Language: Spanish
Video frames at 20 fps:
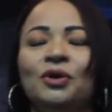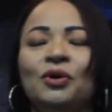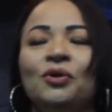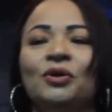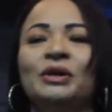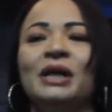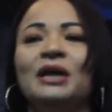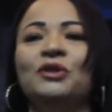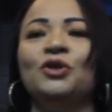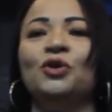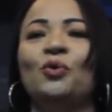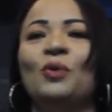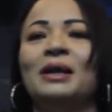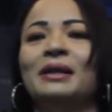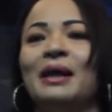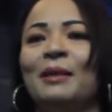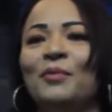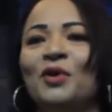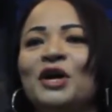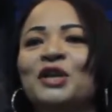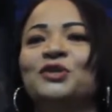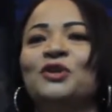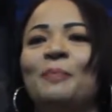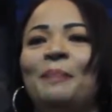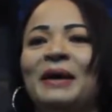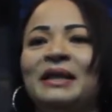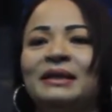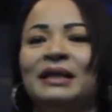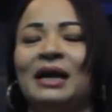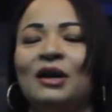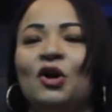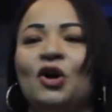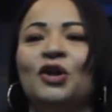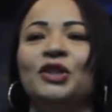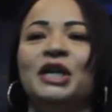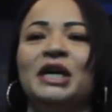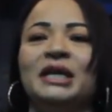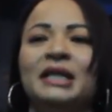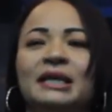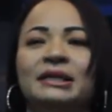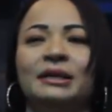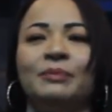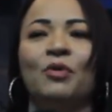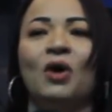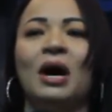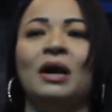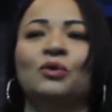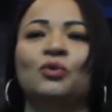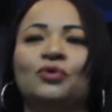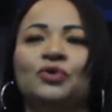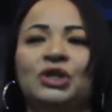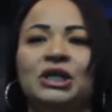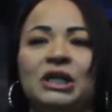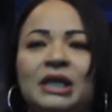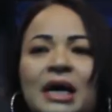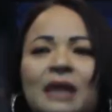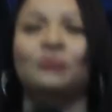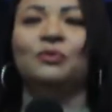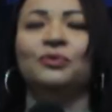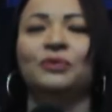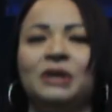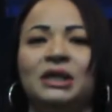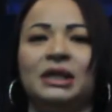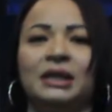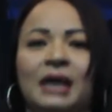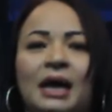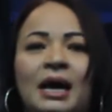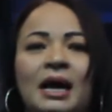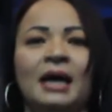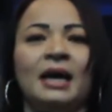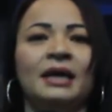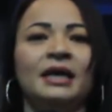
engordando y guardamos esos pantalones y decimos algún día, algún día.